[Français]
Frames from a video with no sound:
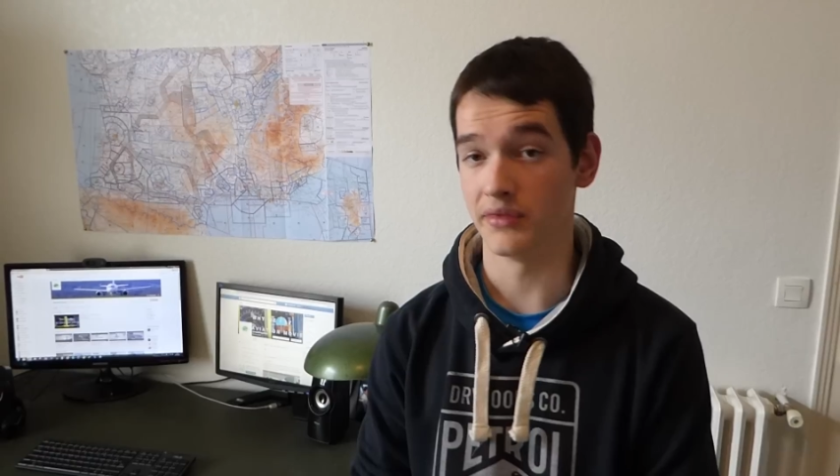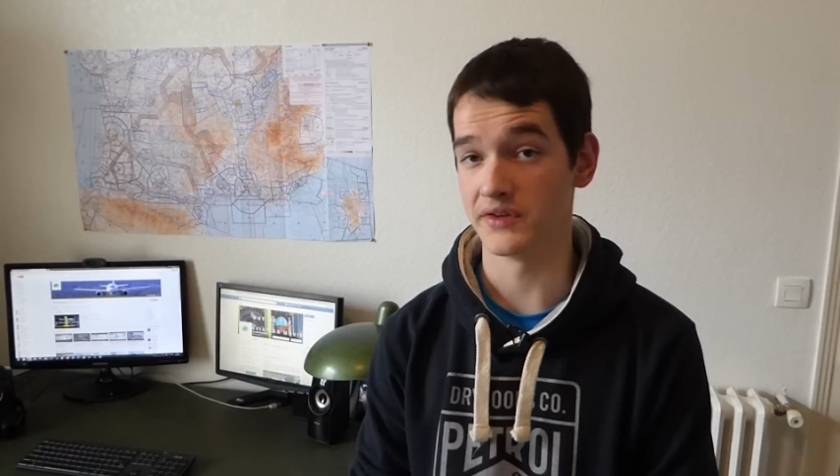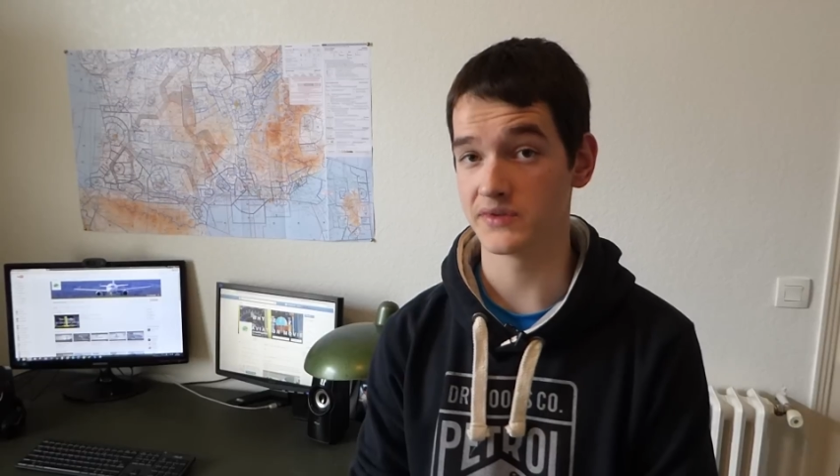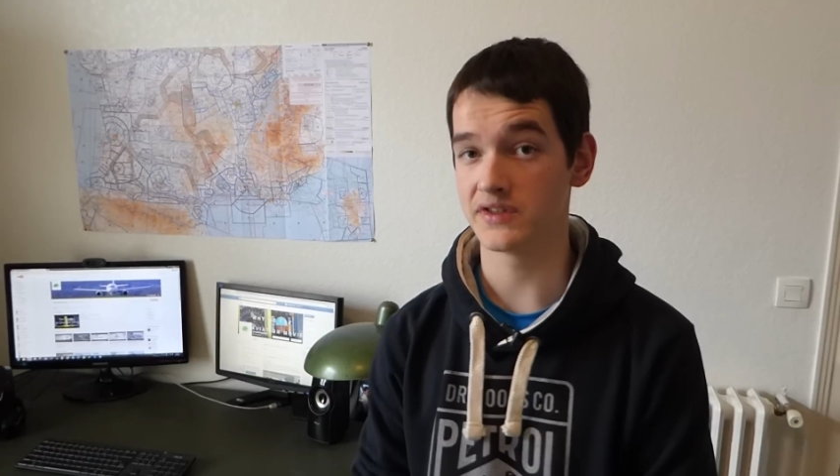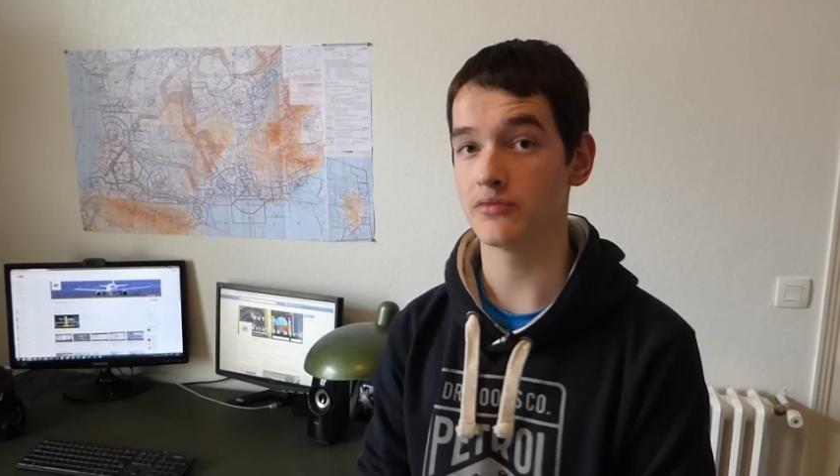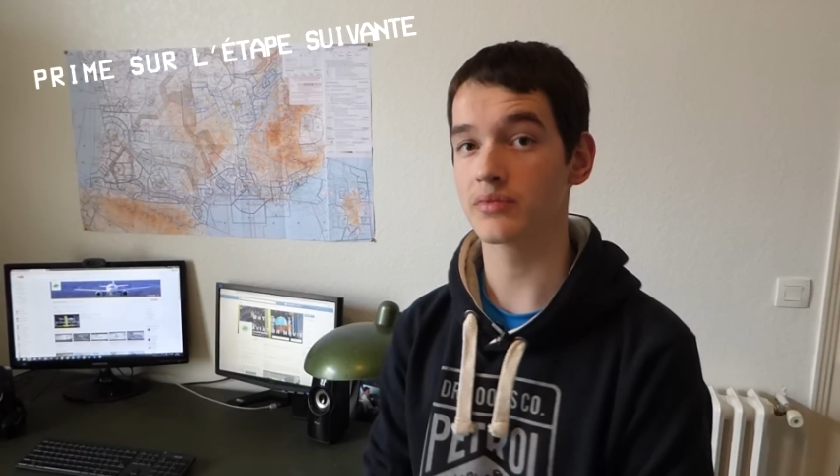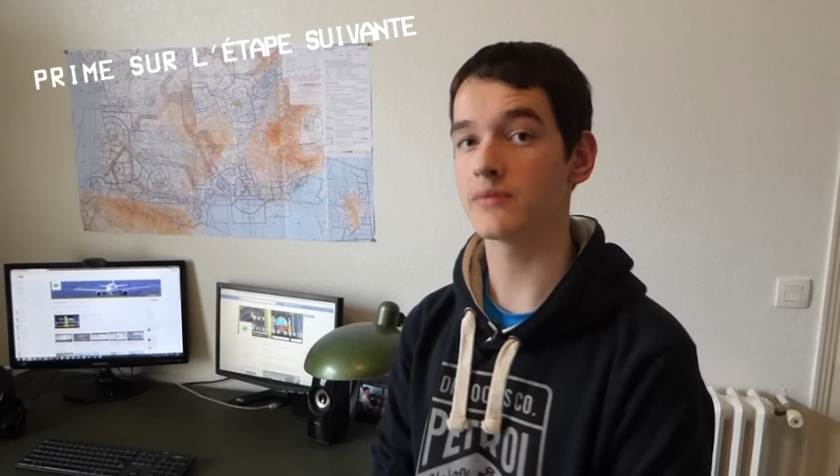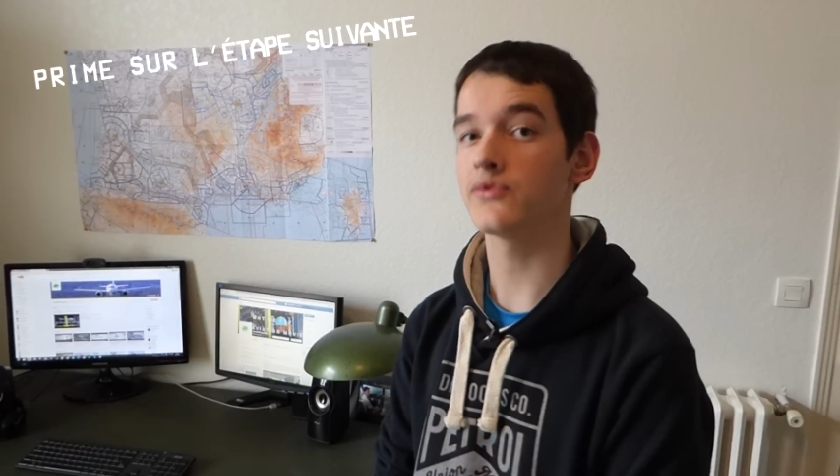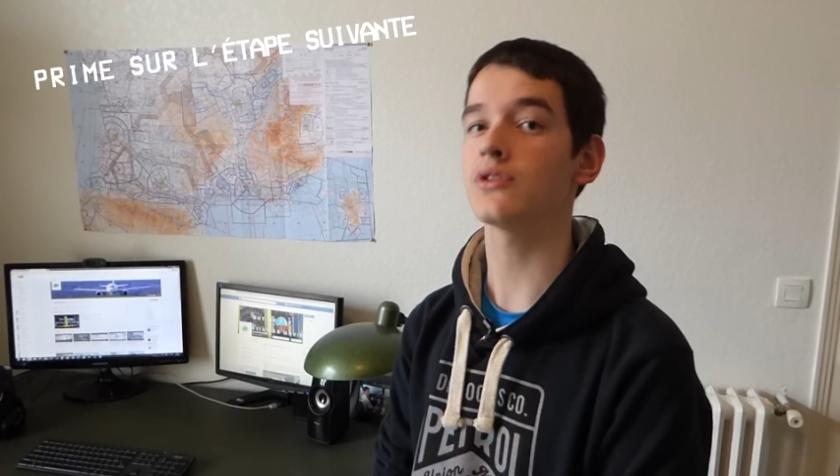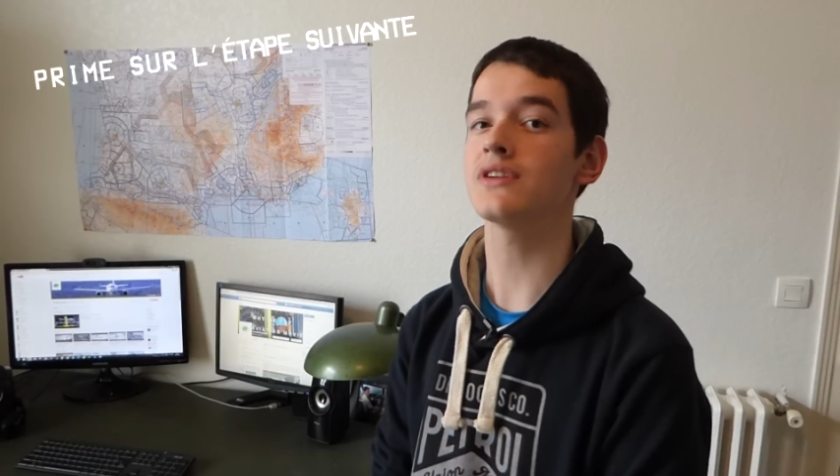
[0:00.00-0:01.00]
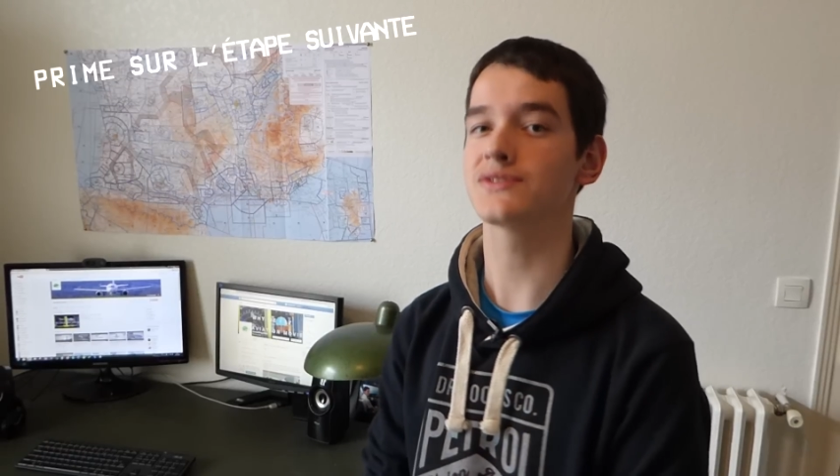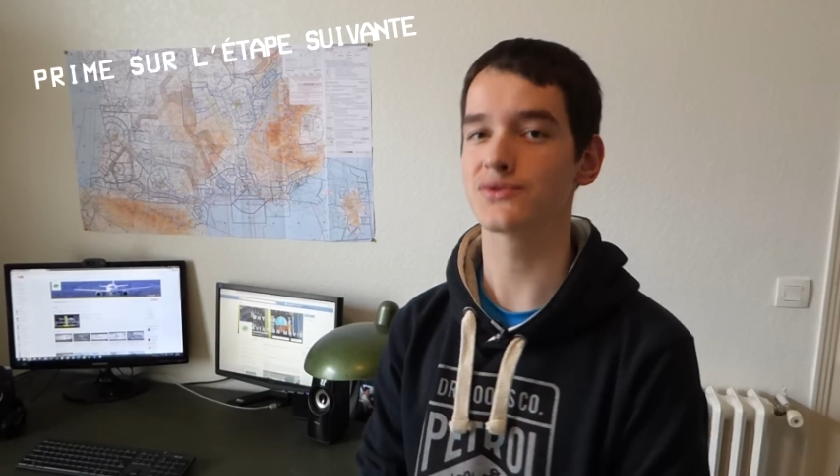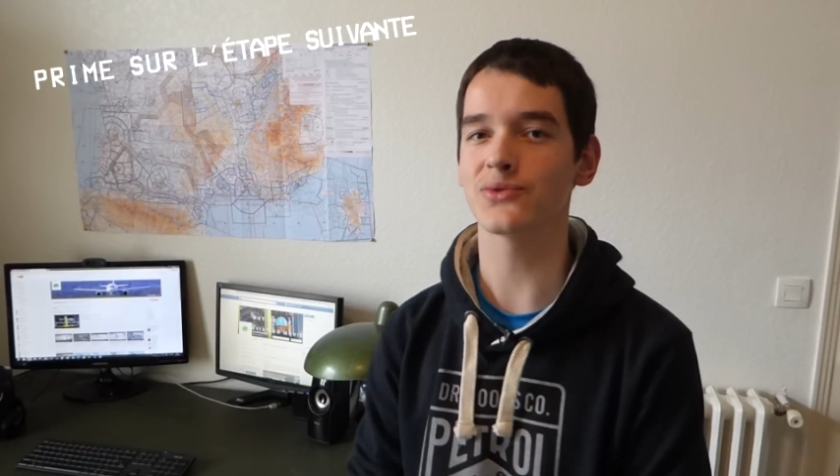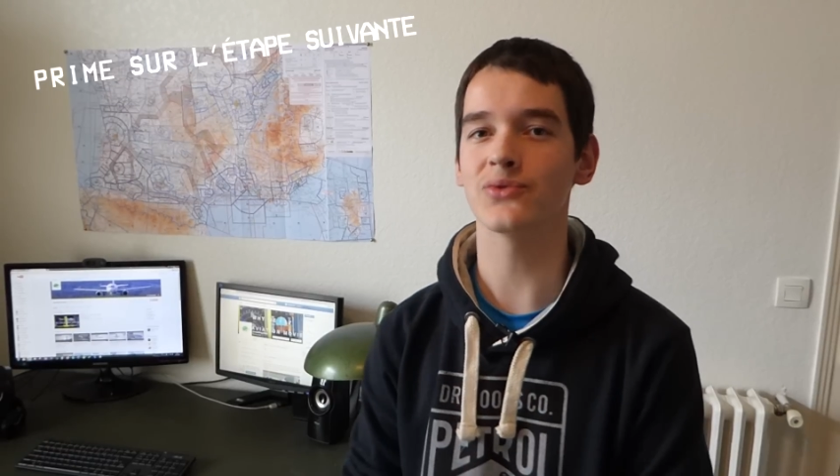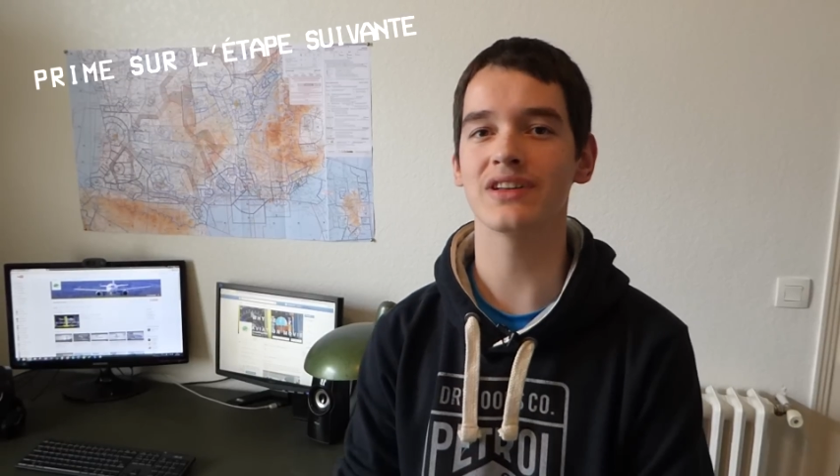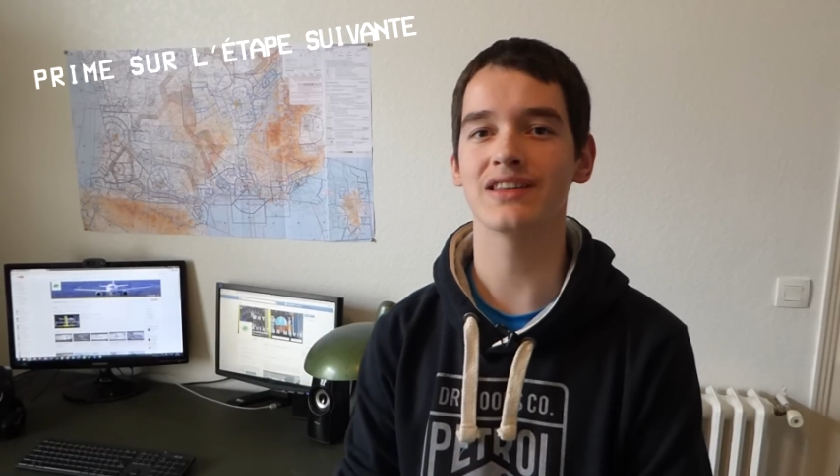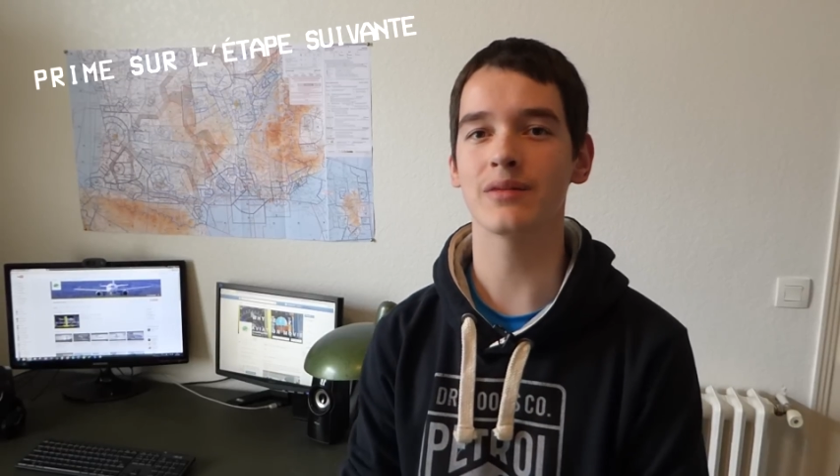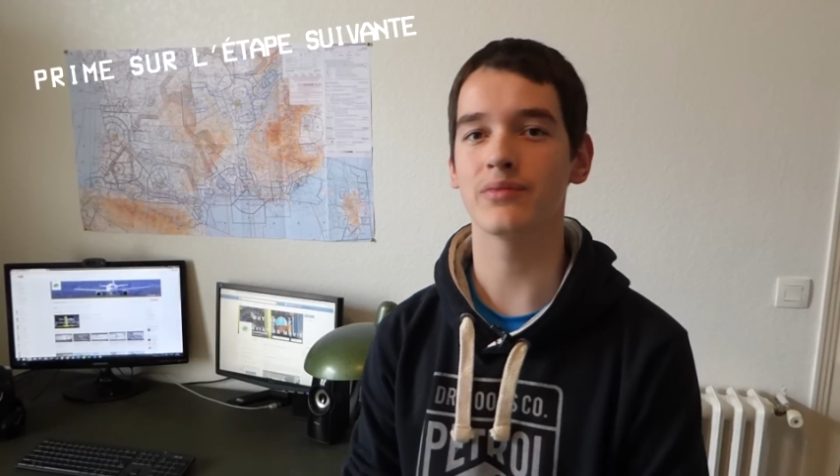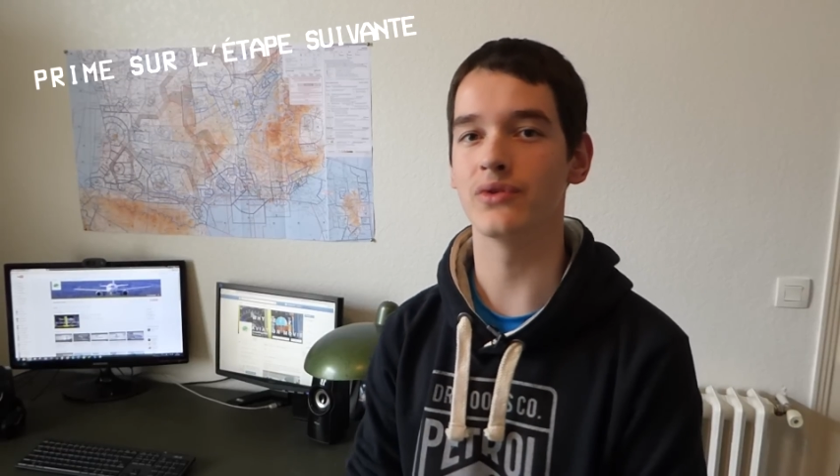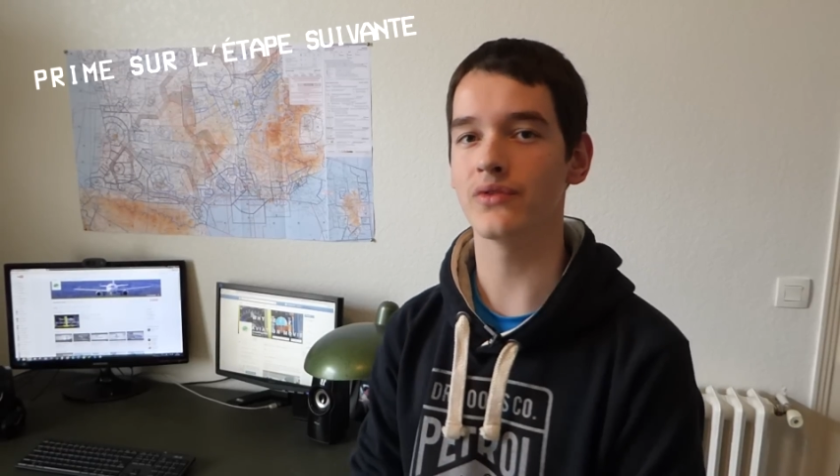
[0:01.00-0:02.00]
mais aussi une prime sur la seconde
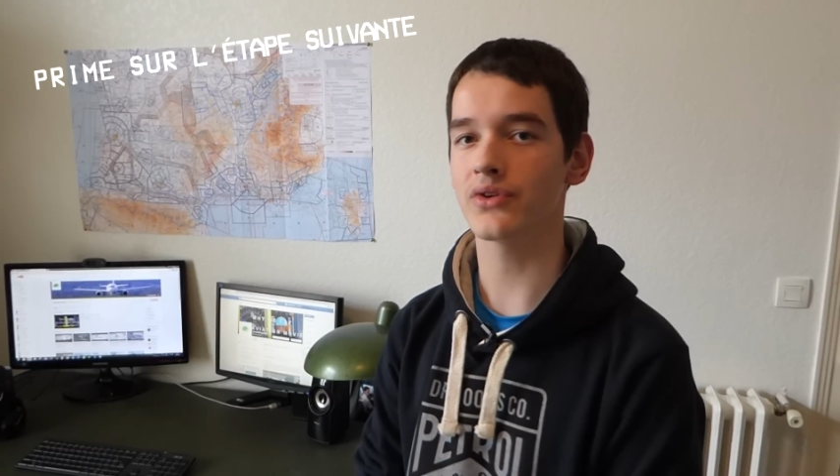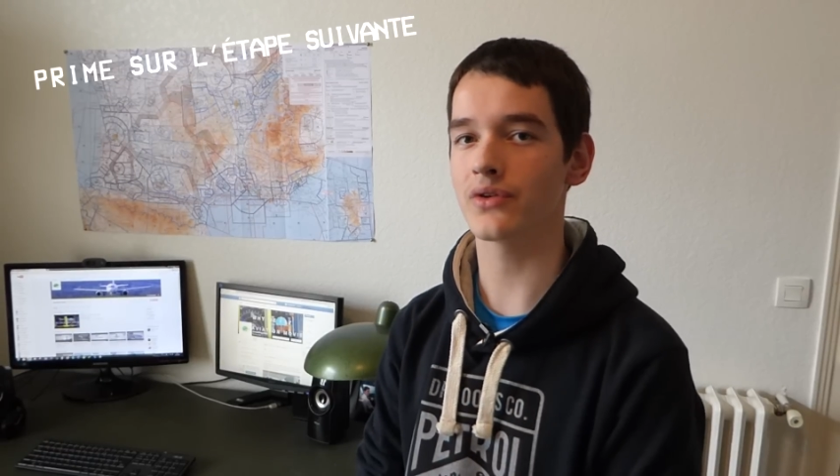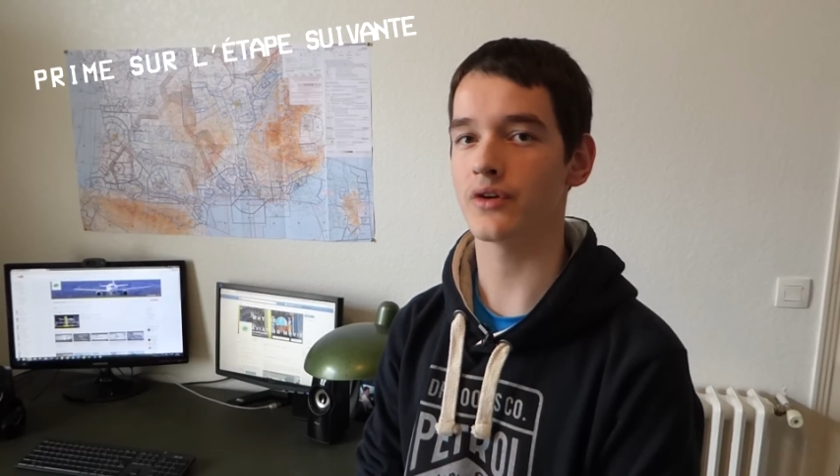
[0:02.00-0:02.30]
étape de votre